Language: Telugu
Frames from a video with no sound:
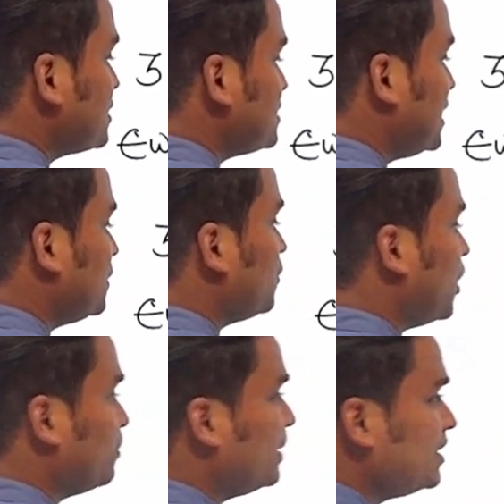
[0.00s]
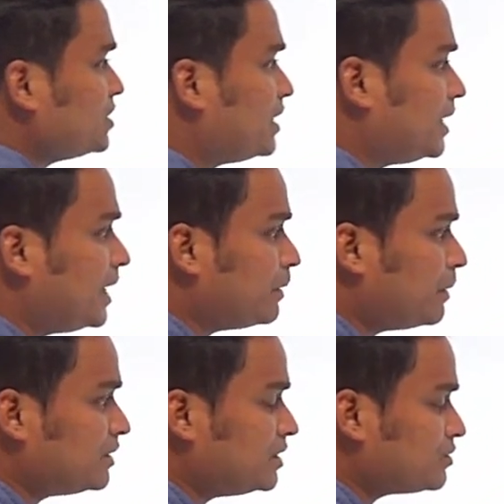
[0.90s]
సిక్ కార్పొరేషన్
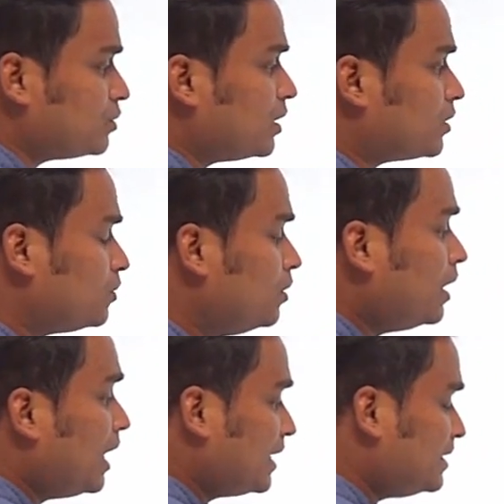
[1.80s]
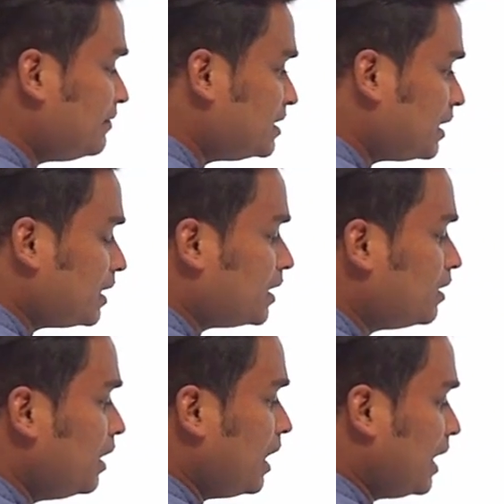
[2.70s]
ఏర్పాటు చేస్తున్నట్టు అదేవిధంగా
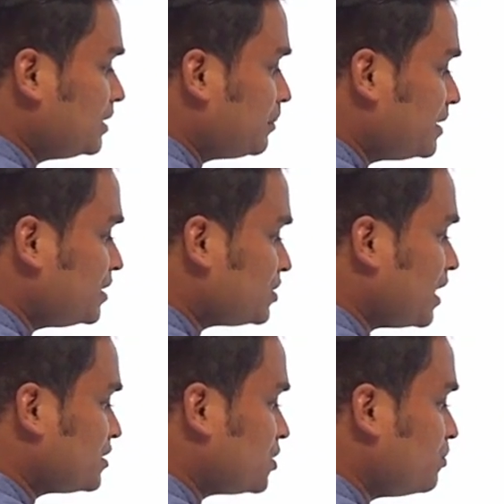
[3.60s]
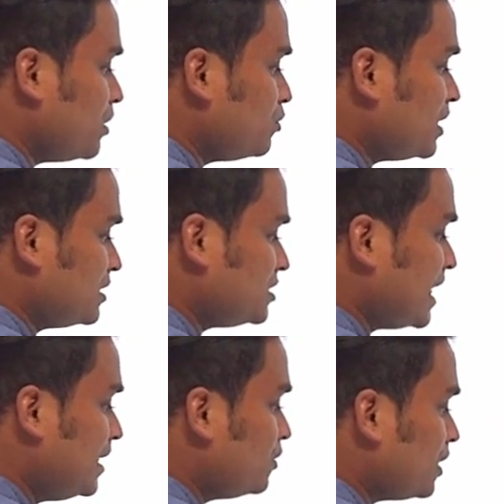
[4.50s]
ఆంధ్రప్రదేశ్ రాష్ట్రంలో ఉన్న
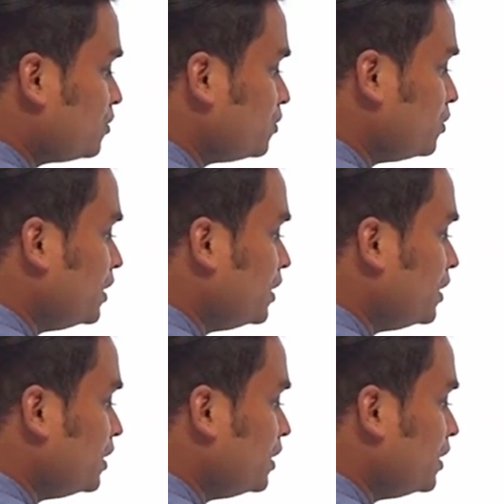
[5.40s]
జైనులకు